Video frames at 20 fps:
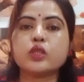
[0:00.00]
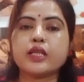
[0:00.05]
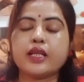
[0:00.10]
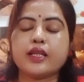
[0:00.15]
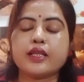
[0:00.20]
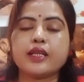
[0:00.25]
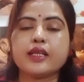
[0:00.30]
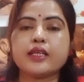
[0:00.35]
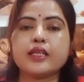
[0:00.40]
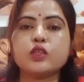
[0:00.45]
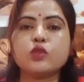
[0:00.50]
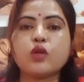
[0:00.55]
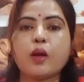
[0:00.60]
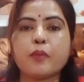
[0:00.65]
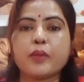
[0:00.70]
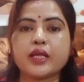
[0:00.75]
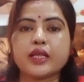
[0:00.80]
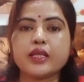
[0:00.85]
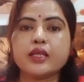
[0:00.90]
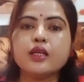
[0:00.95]
তেলটাই কিন্তু
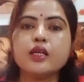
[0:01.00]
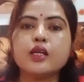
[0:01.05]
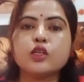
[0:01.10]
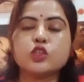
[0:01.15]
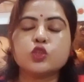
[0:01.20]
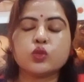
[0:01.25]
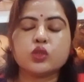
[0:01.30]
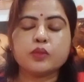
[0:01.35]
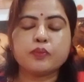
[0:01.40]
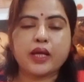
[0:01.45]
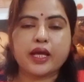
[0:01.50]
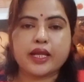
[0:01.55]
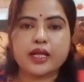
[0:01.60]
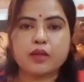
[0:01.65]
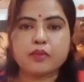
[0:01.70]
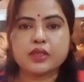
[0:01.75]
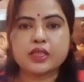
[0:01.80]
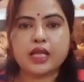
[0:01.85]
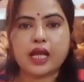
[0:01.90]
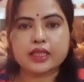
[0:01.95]
আপনাকে যদি পারেন
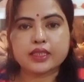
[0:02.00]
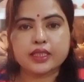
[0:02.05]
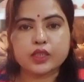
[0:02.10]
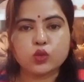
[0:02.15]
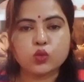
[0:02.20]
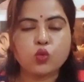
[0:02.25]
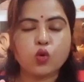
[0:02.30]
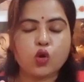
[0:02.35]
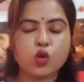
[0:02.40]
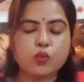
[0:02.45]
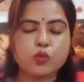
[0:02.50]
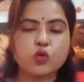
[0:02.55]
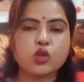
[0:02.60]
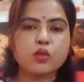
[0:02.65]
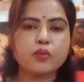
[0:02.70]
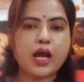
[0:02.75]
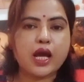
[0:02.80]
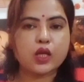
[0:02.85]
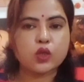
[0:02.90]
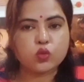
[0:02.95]
আপনি রাতে একটু গরম করে
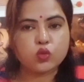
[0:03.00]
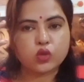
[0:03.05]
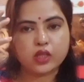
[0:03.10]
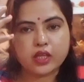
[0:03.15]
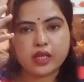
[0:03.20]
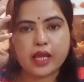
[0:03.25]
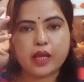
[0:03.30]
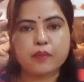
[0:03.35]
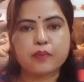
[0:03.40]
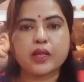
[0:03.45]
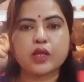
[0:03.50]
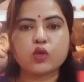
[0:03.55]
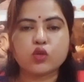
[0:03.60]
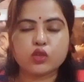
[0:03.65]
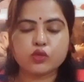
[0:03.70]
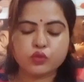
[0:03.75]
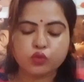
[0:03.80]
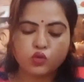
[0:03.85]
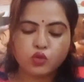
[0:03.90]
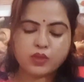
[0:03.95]
ভালো করে অ্যাপ্লাই করে
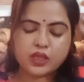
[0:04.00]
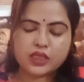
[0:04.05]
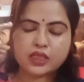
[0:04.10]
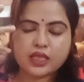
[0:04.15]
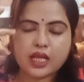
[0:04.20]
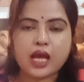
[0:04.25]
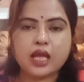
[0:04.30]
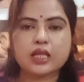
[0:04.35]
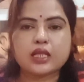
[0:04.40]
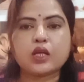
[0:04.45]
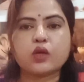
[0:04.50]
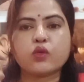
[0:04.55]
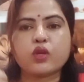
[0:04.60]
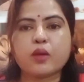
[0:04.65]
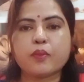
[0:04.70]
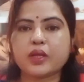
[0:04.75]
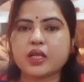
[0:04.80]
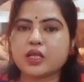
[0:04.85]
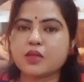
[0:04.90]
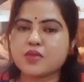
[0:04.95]
পুরো মাথাটা হালকা করে
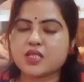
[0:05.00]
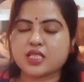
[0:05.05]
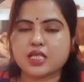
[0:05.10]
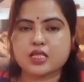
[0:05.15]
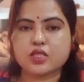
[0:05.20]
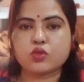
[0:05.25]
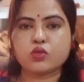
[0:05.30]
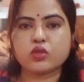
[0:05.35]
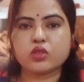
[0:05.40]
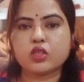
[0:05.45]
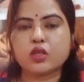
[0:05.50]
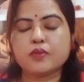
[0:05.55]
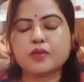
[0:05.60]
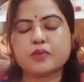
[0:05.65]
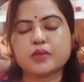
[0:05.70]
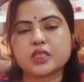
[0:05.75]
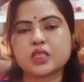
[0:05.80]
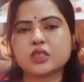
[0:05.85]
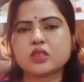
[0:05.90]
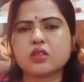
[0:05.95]
আপনাকে মাসাজ করতে হবে
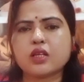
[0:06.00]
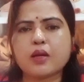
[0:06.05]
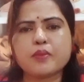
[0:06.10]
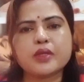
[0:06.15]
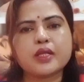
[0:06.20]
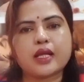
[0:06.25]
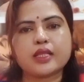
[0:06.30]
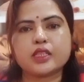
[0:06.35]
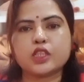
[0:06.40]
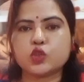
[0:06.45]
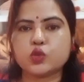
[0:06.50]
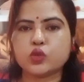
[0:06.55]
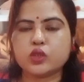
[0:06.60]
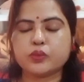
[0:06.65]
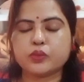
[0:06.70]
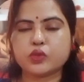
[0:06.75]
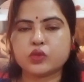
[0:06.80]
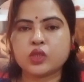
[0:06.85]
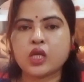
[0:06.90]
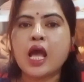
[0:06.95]
মাসাজ করে আপনি রাতে শুয়ে
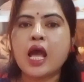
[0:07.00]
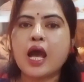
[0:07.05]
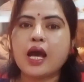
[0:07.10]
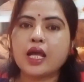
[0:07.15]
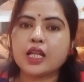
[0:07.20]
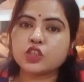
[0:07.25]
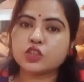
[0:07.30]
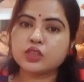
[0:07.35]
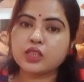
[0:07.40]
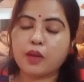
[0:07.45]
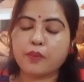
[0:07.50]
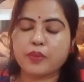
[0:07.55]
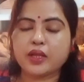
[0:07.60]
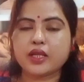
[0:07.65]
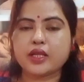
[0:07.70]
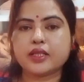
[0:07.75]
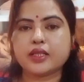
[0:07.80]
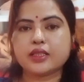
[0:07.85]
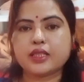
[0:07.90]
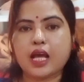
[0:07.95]
পড়ুন আর যদি আপনার
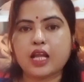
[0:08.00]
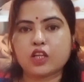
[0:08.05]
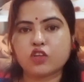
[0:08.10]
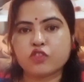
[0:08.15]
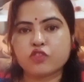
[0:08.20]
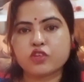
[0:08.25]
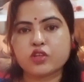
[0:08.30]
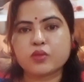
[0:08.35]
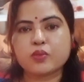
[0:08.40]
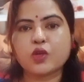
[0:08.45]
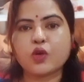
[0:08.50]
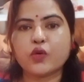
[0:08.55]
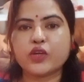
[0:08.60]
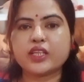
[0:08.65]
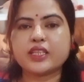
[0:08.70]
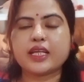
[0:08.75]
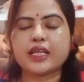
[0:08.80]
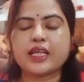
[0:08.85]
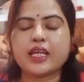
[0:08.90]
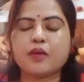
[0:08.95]
এটাতে আনকমফোর্টেবল হয়ে
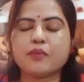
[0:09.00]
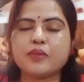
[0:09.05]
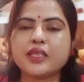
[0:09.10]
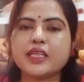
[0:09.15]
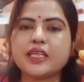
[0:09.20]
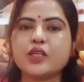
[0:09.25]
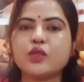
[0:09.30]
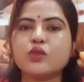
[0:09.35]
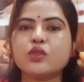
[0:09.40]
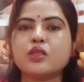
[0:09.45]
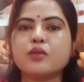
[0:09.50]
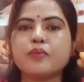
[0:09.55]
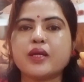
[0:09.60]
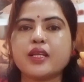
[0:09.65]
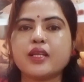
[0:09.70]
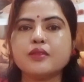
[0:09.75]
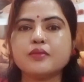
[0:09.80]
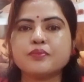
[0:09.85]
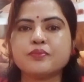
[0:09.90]
থাকে আপনি কি করতে পারেন